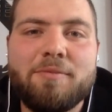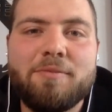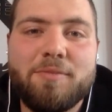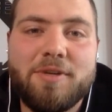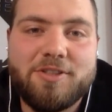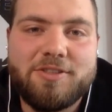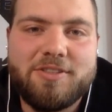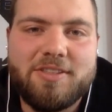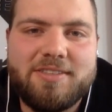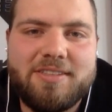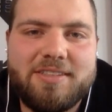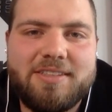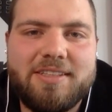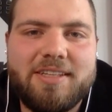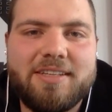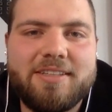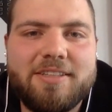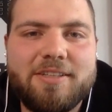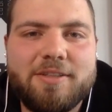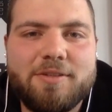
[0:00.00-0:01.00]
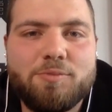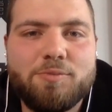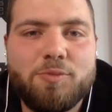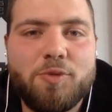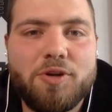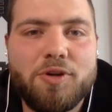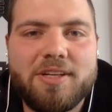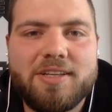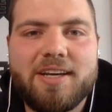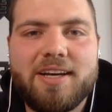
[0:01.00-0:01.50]
Manchester City hat die
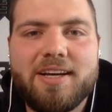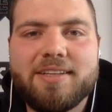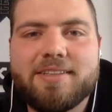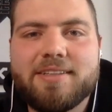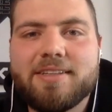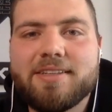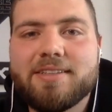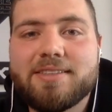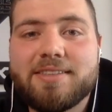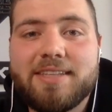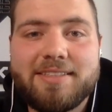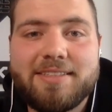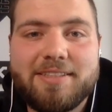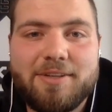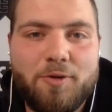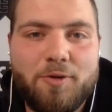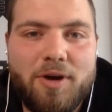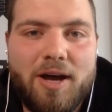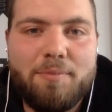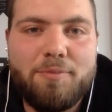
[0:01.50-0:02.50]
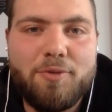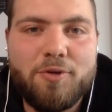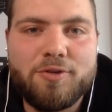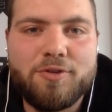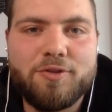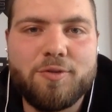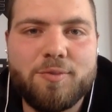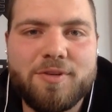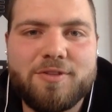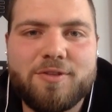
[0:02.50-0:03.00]
Möglichkeit, eine sehr, sehr
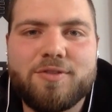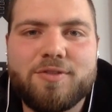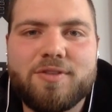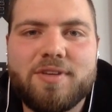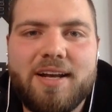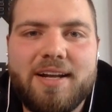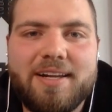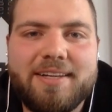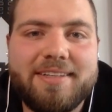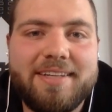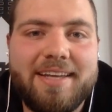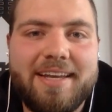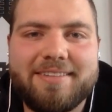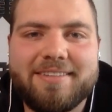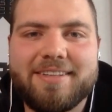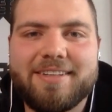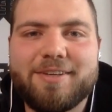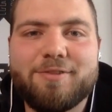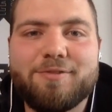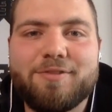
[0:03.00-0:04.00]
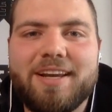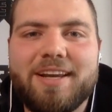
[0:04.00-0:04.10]
Ablösesumme zu zahlen hätte,